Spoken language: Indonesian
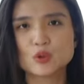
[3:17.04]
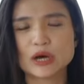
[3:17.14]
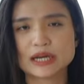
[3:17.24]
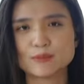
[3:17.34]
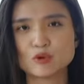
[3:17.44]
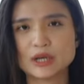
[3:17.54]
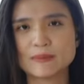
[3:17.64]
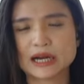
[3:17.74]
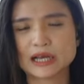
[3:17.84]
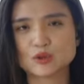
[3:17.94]

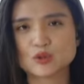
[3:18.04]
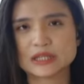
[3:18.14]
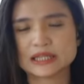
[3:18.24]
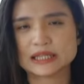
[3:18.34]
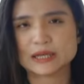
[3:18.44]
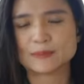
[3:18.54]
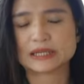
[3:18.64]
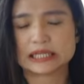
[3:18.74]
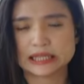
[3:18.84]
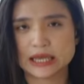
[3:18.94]
2.500 liter
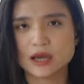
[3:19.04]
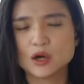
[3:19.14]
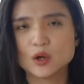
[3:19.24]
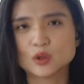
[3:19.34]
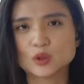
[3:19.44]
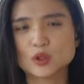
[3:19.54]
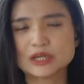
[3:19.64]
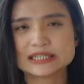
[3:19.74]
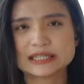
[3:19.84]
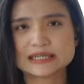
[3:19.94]
per detik. Untuk
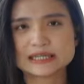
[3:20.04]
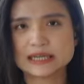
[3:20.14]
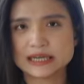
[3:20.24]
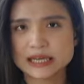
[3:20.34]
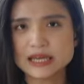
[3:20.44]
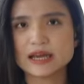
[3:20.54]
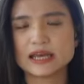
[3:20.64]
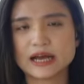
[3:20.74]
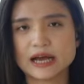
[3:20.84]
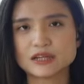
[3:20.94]
listrik sendiri,
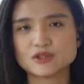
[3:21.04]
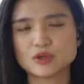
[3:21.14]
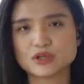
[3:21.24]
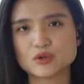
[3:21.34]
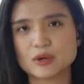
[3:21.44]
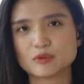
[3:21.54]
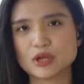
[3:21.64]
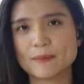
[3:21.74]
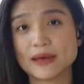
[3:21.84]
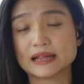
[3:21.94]
IKN juga sudah
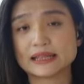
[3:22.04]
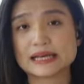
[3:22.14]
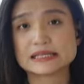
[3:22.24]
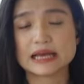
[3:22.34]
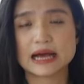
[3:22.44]
punya PLTS